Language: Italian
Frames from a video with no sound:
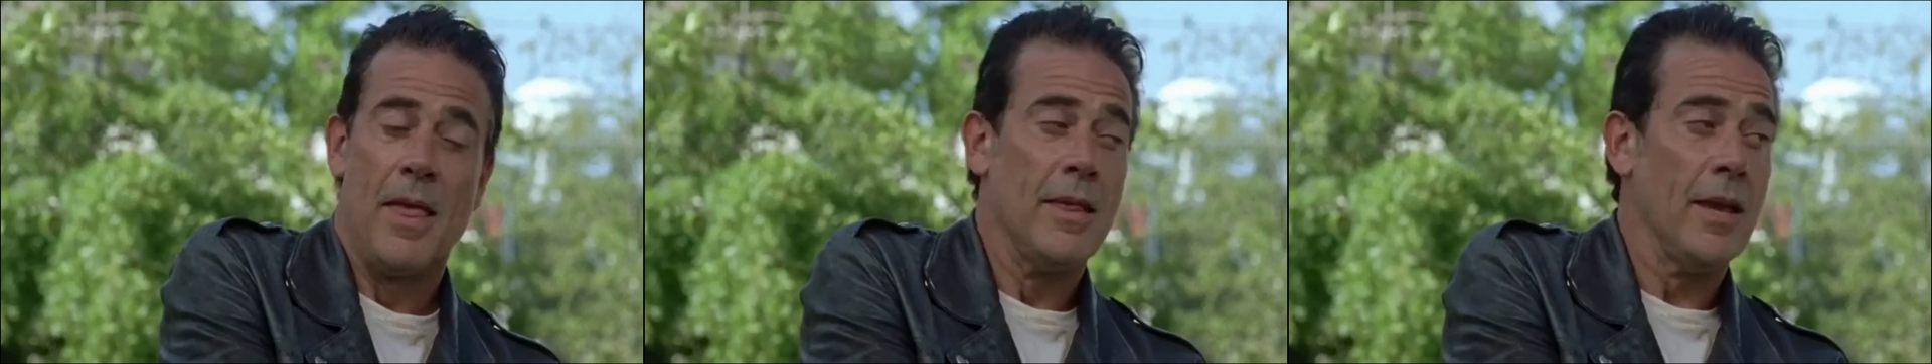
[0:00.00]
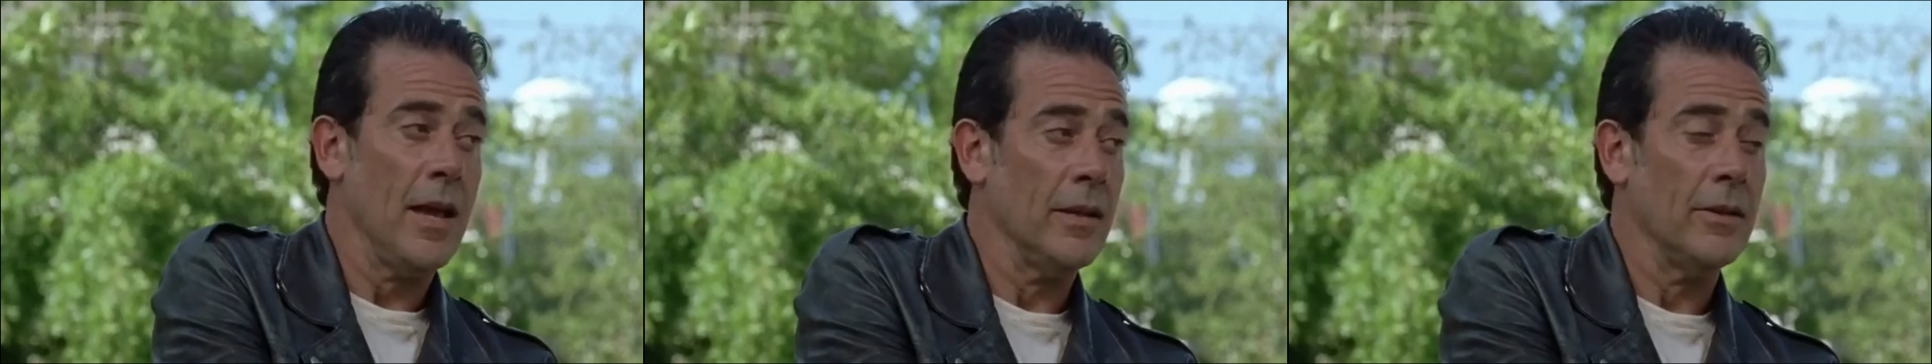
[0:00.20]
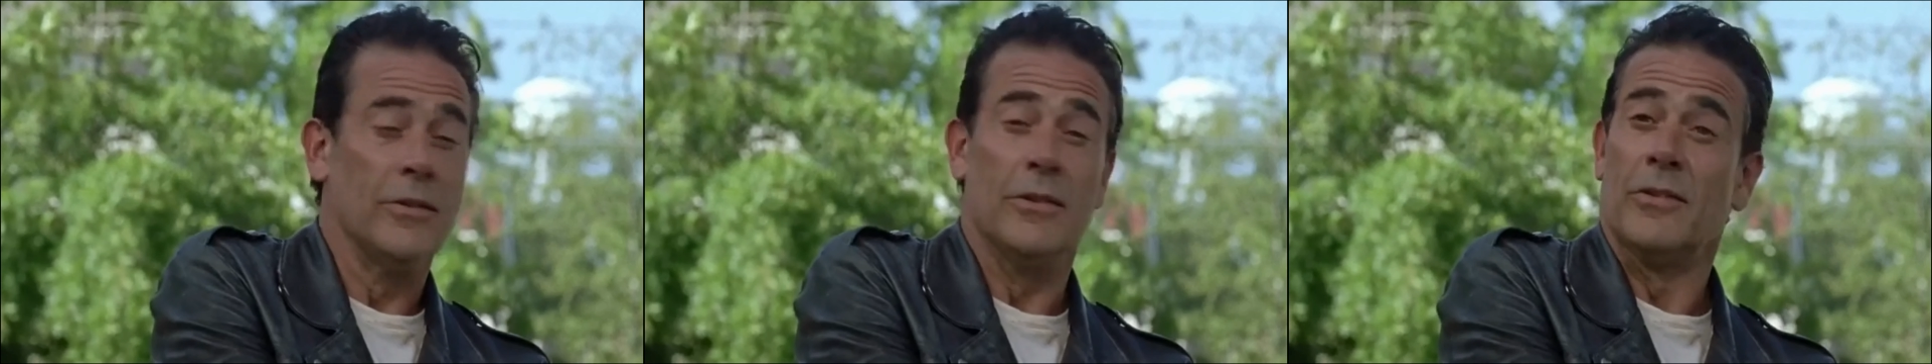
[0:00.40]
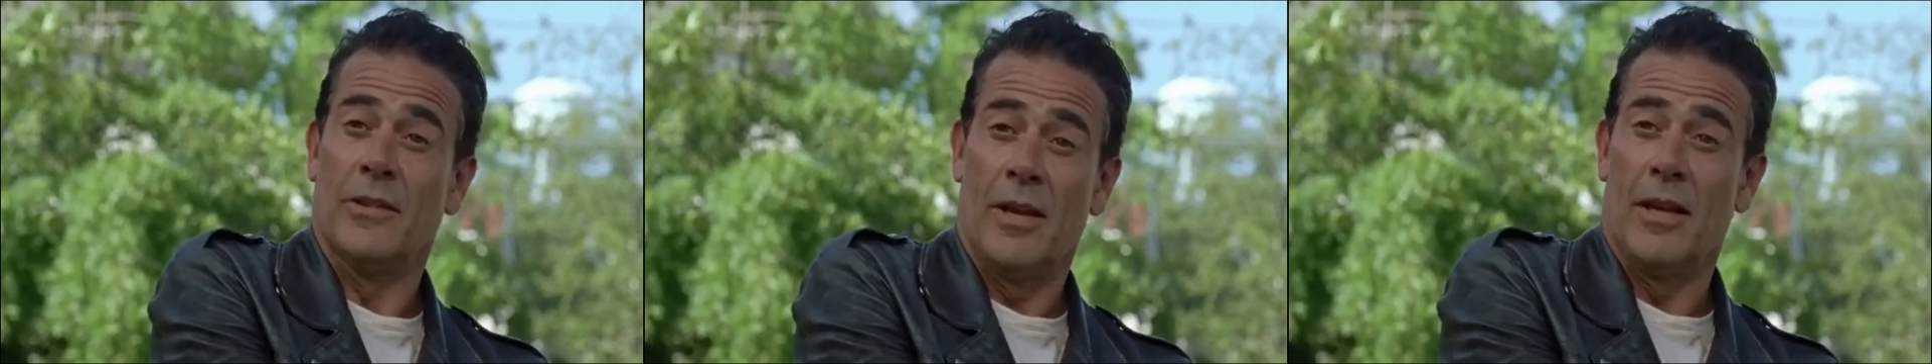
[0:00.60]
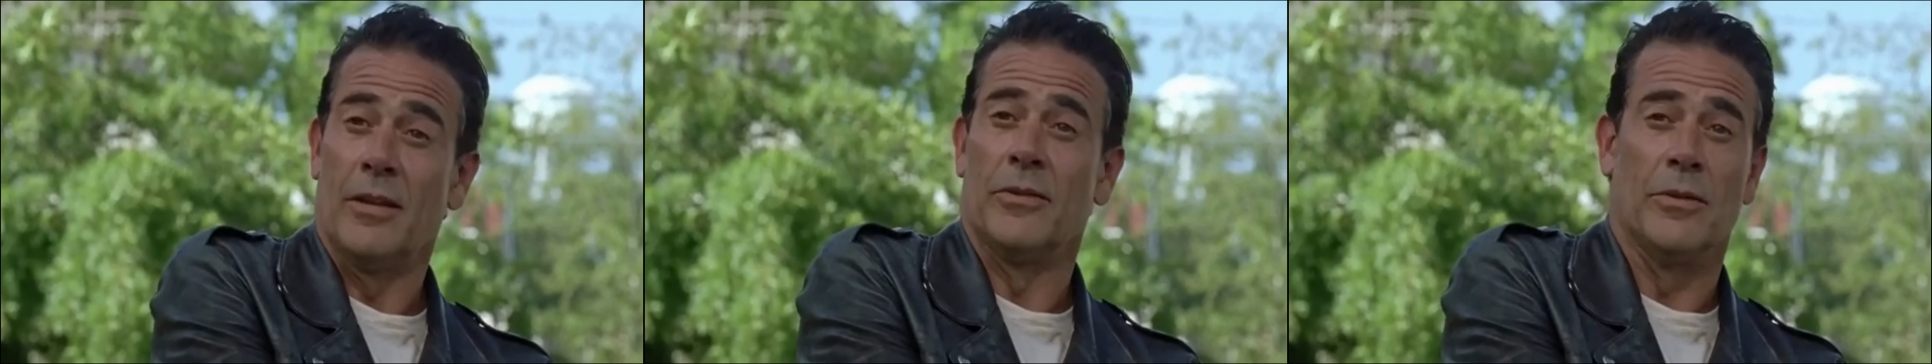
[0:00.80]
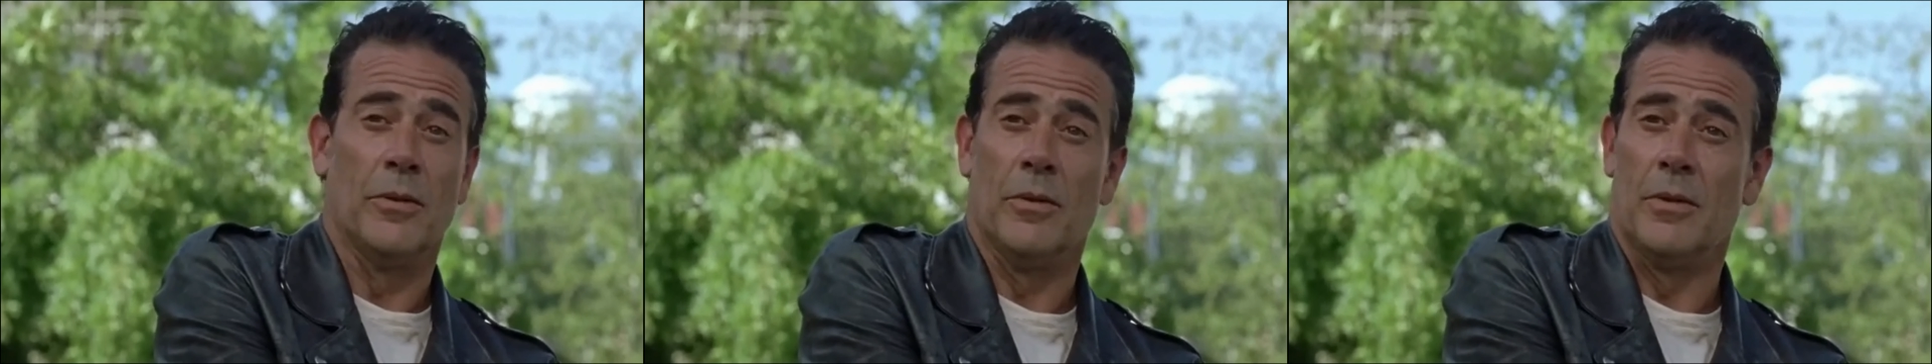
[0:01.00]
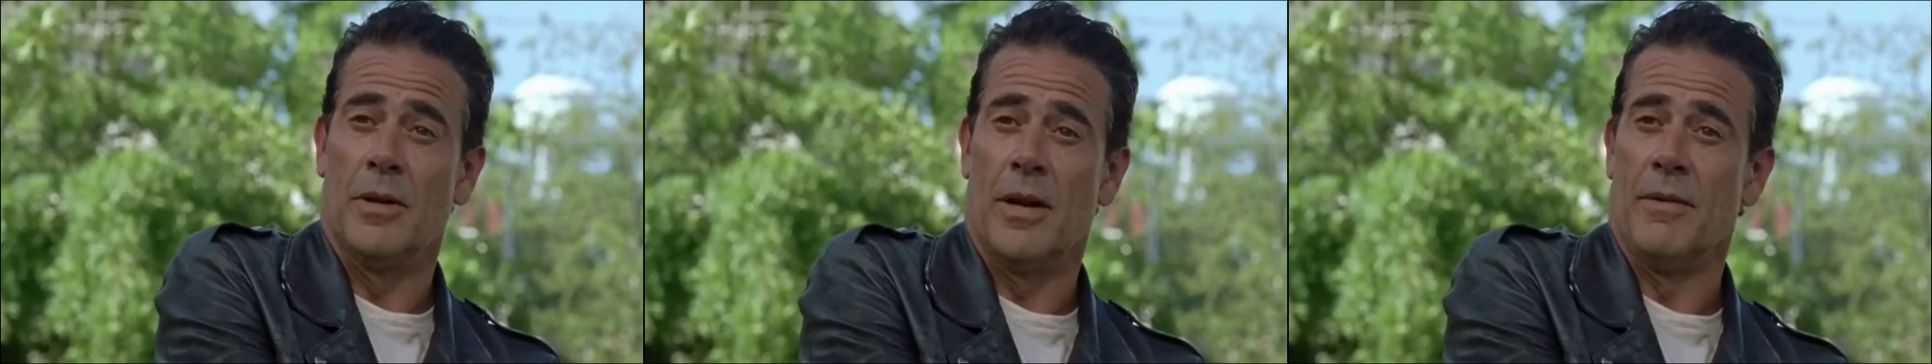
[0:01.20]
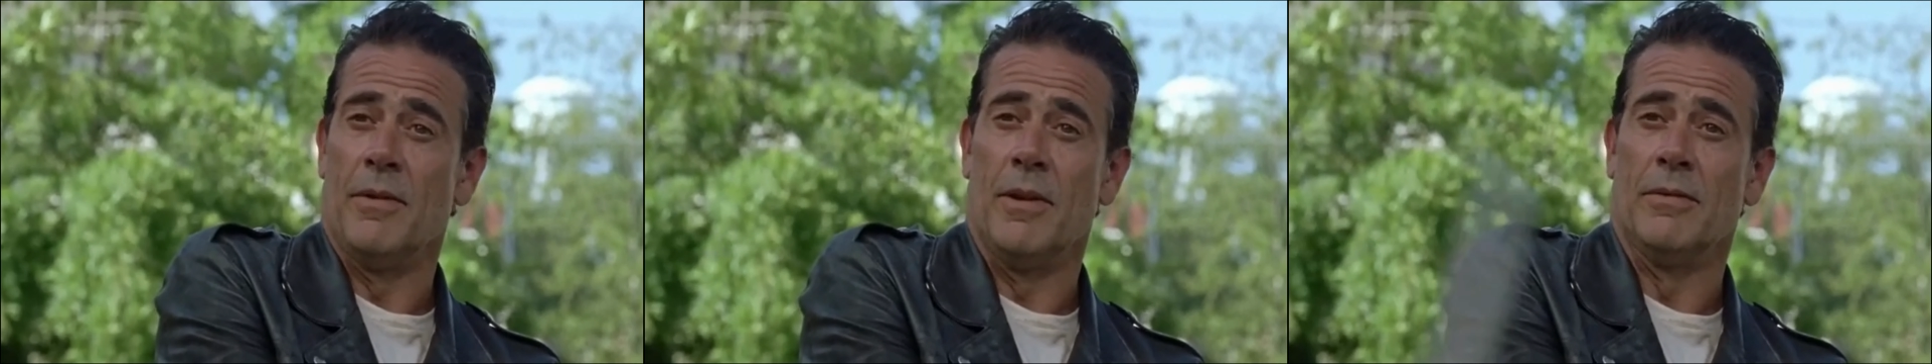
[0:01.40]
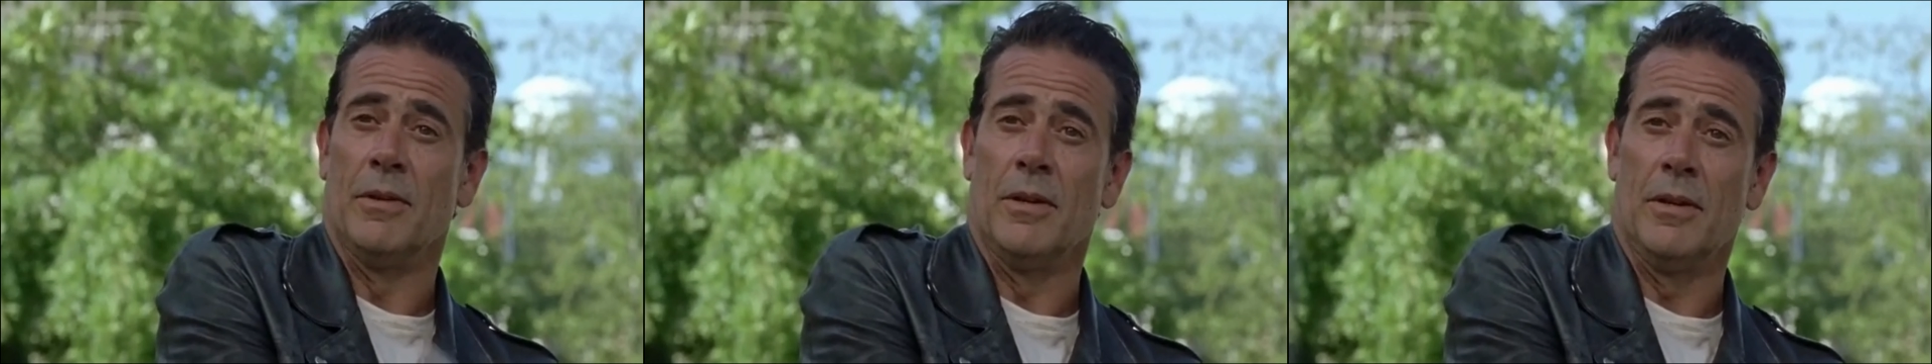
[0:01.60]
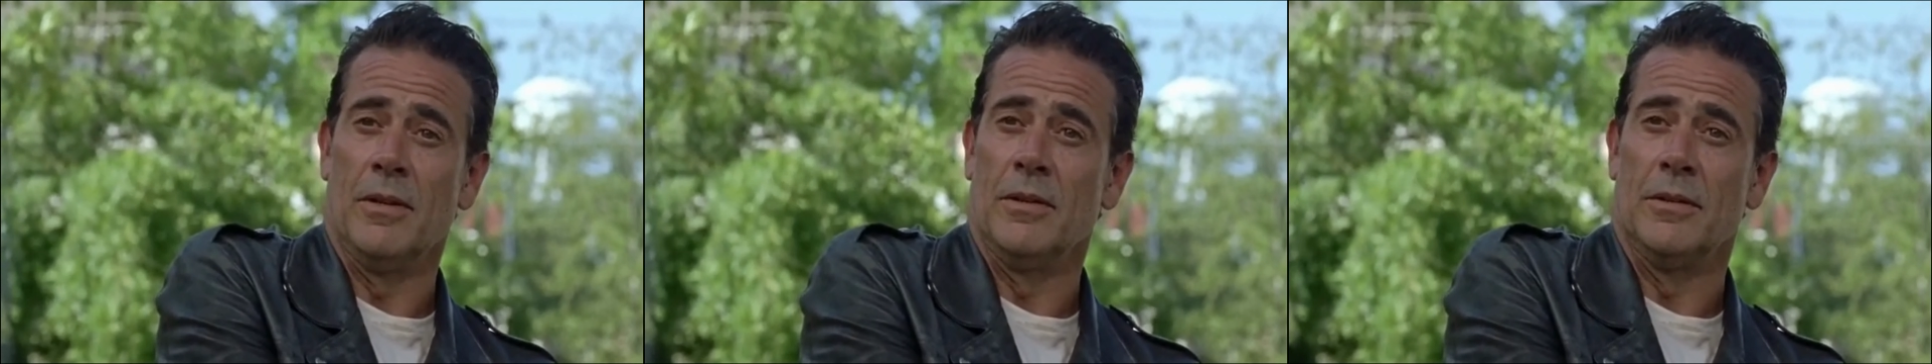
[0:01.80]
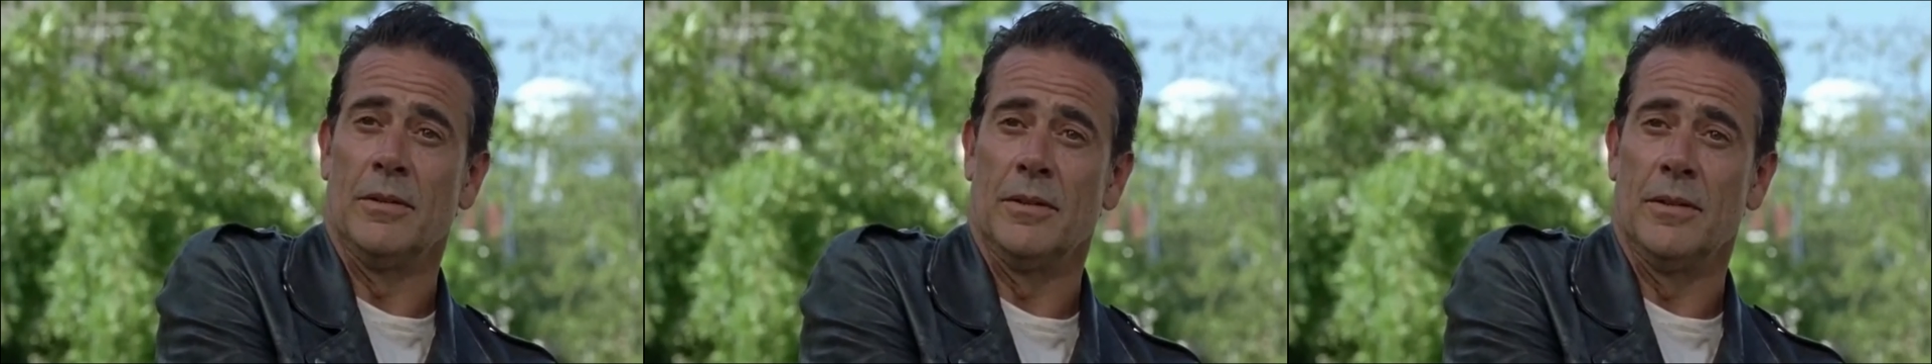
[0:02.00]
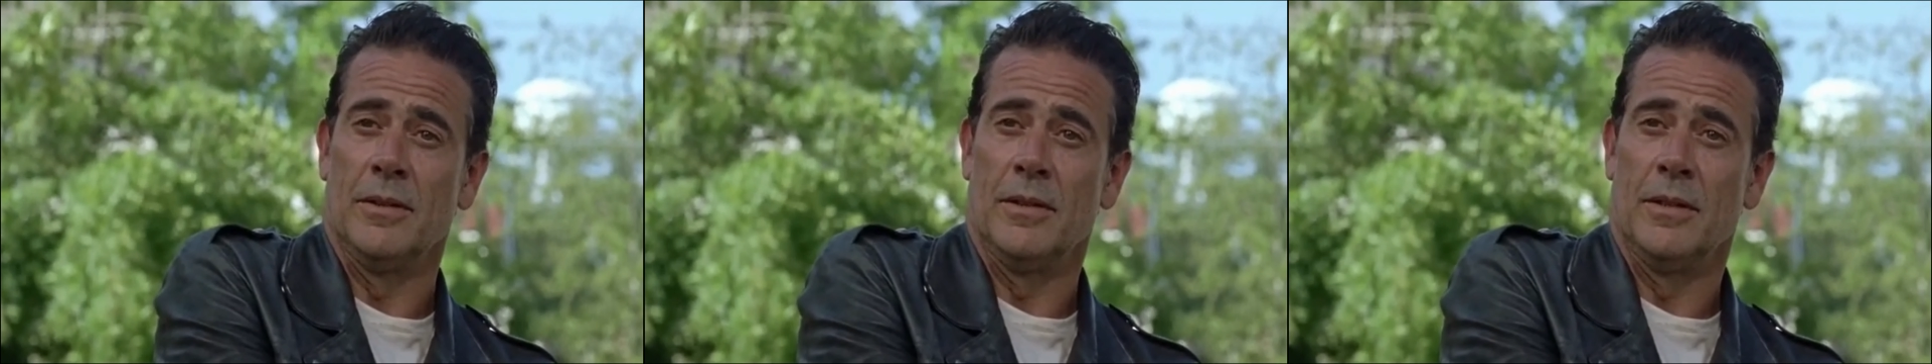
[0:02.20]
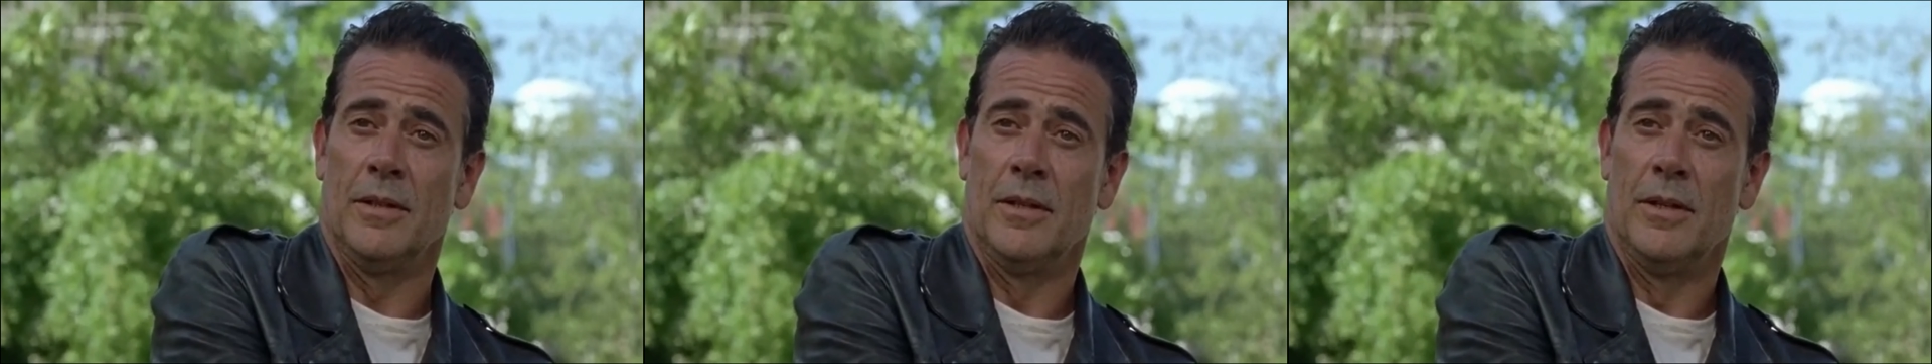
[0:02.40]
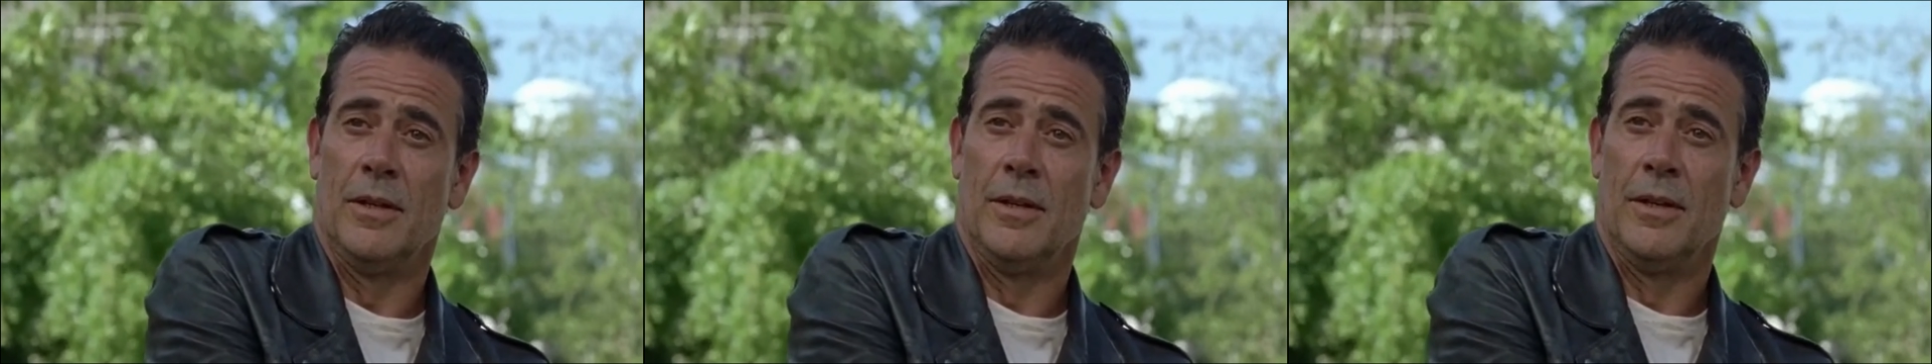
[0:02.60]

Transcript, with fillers: È la storia più triste che abbia mai sentito.